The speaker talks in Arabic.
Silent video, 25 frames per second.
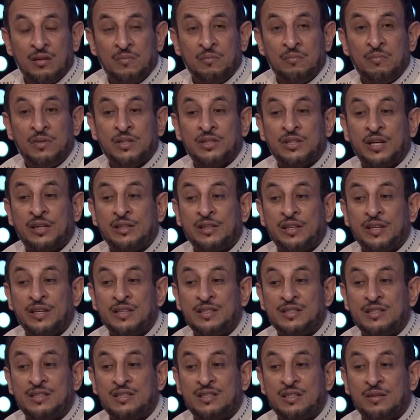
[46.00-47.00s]
مش
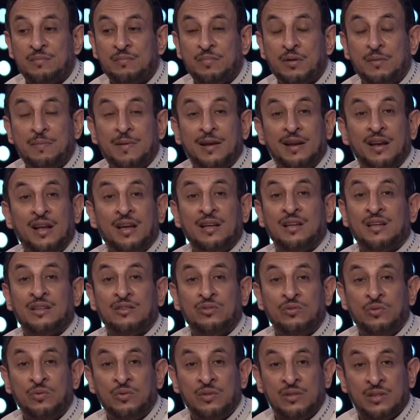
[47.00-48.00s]
هتحس ببلايا
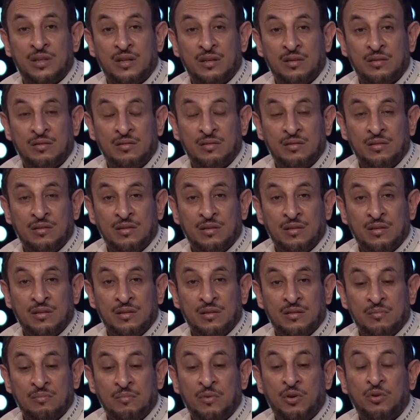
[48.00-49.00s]
الدنيا
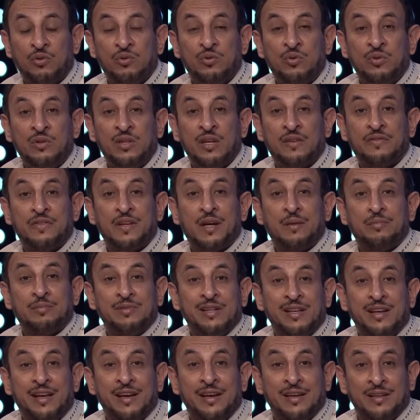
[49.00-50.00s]
ما هو الدنيا فيها
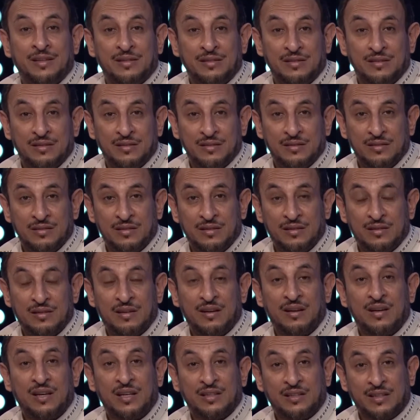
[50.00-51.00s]
ابتلاءات
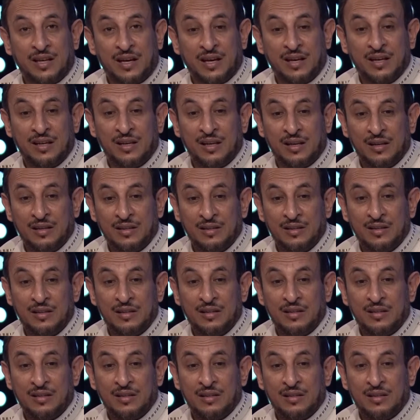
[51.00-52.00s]
قال تعالى
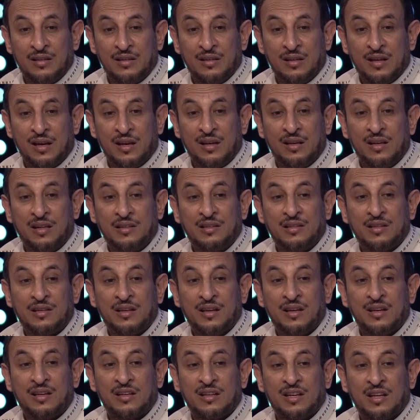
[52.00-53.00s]
الذي
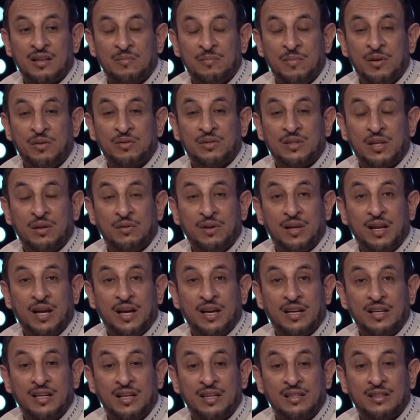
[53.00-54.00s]
خلق الموت
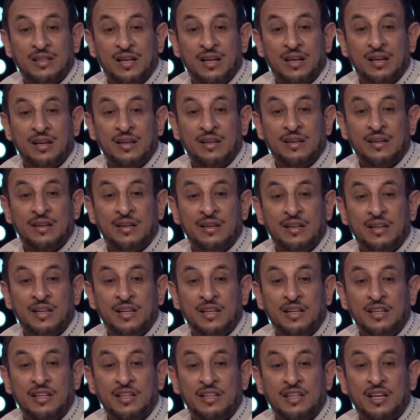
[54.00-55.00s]
والحياة
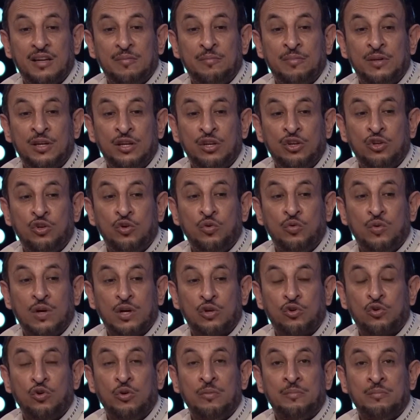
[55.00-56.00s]

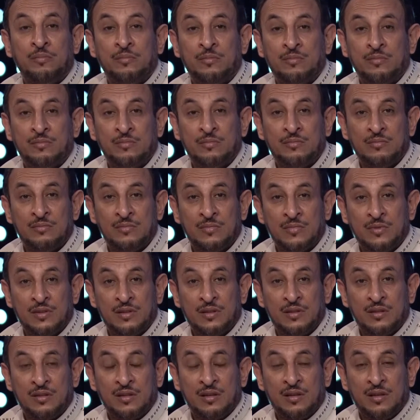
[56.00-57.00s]
ليبلوكم
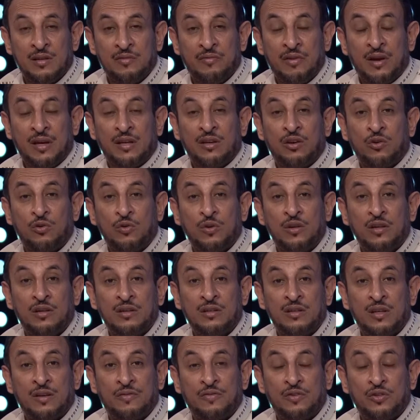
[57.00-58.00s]
فاحنا
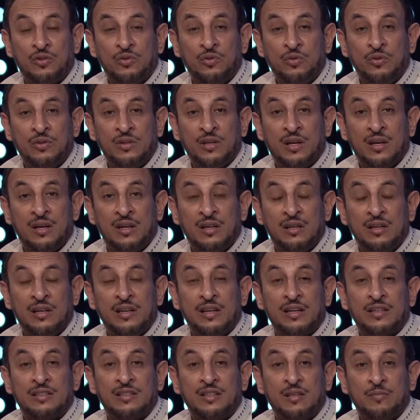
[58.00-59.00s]
خلقنا في الدنيا
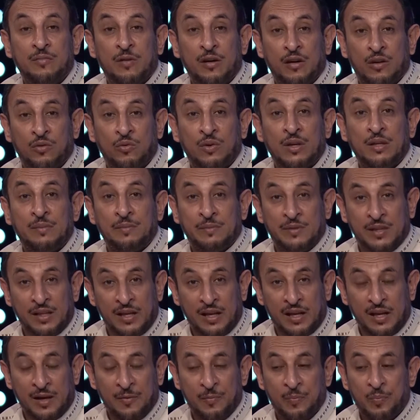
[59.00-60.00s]
للاختبار
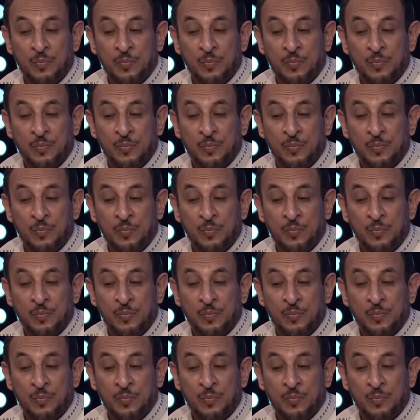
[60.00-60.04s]
والابتلاء